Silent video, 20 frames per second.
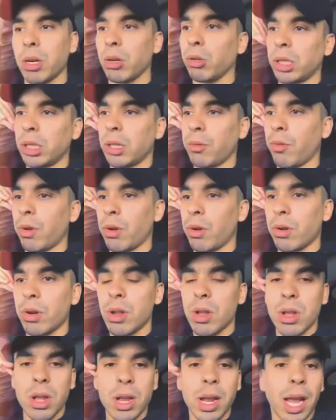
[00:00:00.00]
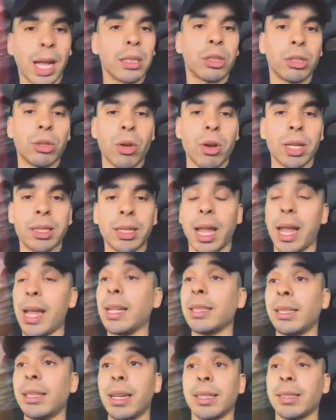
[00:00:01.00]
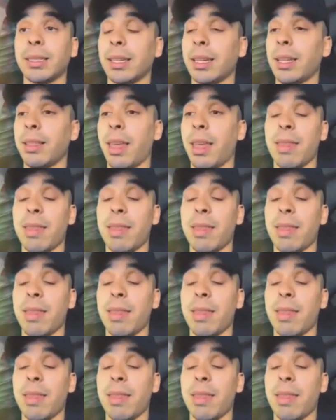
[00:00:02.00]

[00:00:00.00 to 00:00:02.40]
No sé si fueron canciones que hice que se